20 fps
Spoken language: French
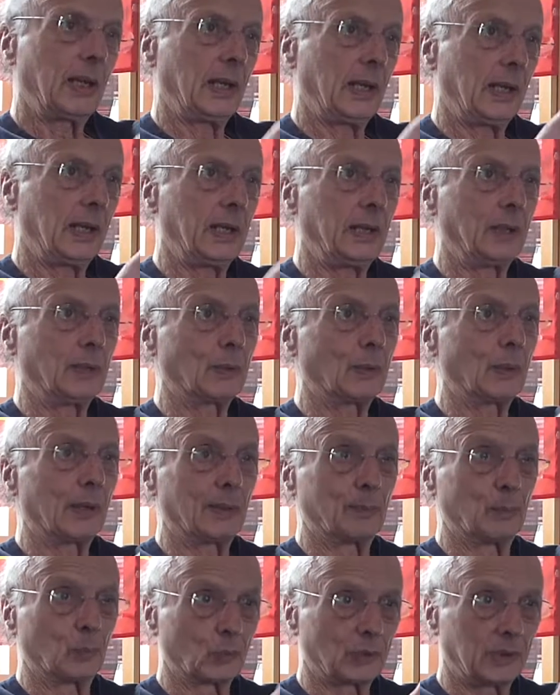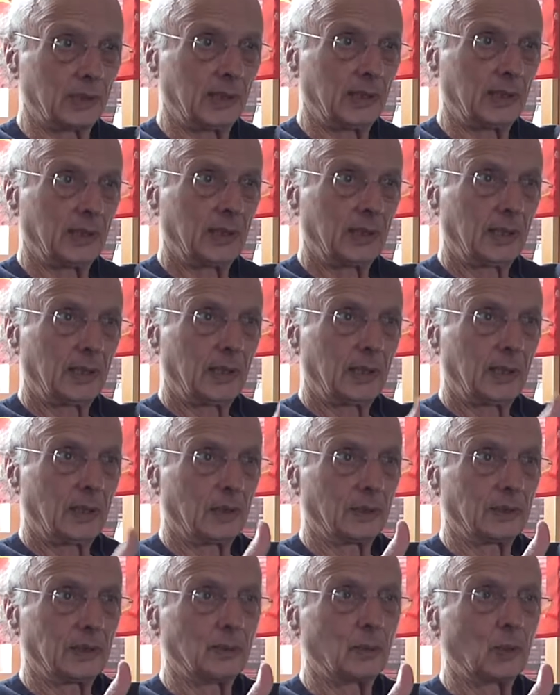et de la montée
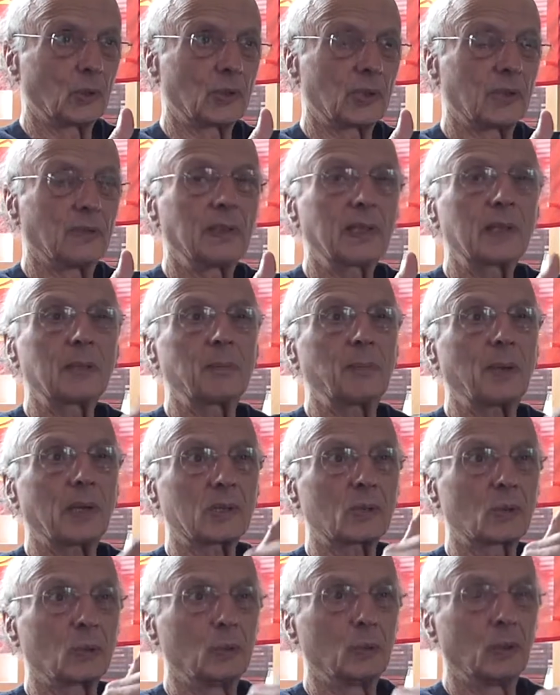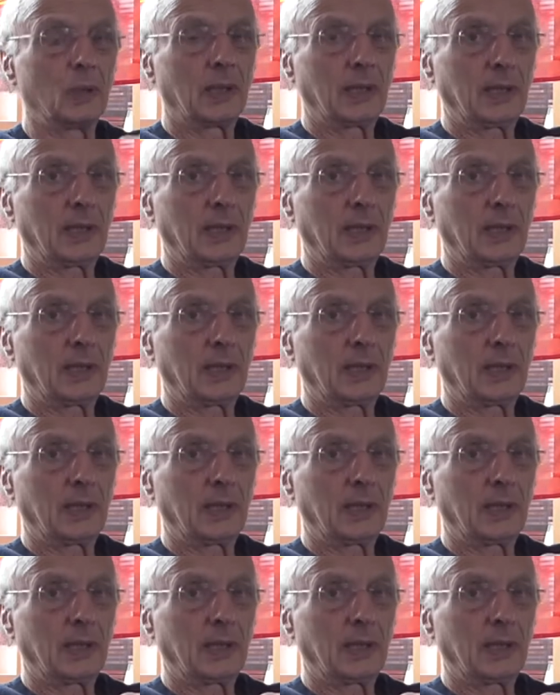euh, des bolcheviques, parce que